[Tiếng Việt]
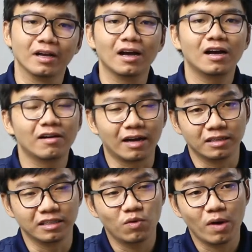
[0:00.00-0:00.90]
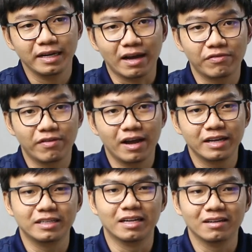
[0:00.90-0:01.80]
à, hoặc là những quán cà
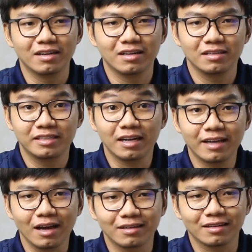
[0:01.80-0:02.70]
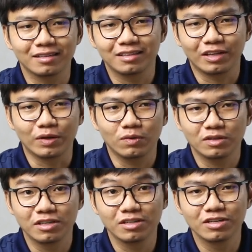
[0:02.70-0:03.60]
phê nhìn nó chất chất
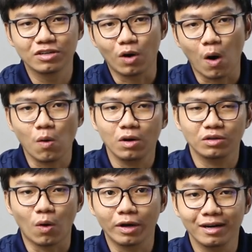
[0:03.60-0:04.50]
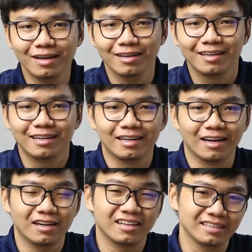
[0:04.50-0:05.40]
kiểu xưa xưa cổ cổ kính á
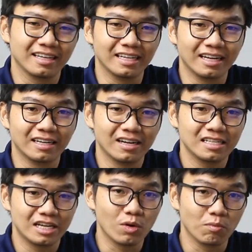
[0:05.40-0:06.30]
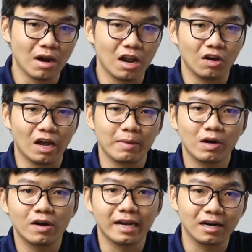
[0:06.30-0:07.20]
à, thì nó sẽ dùng loại
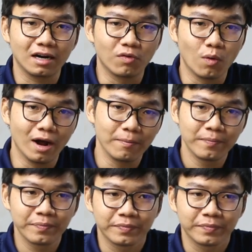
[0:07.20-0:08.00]
mái ngói này rất là phù hợp